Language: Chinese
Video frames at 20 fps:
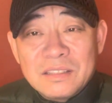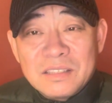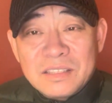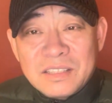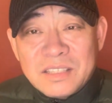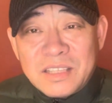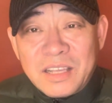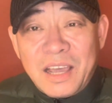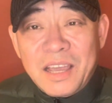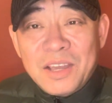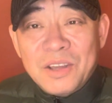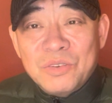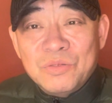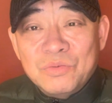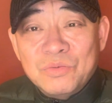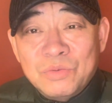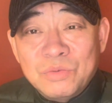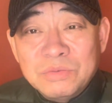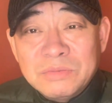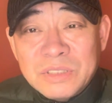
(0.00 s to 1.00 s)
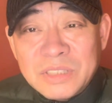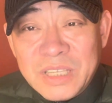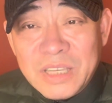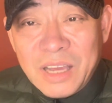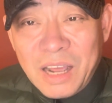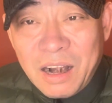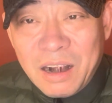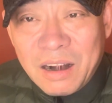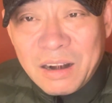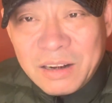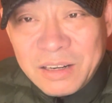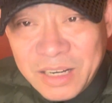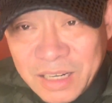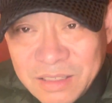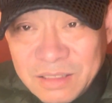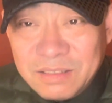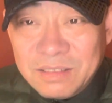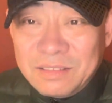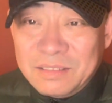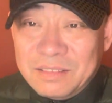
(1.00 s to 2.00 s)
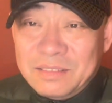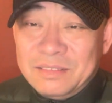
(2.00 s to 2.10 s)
再无第二人。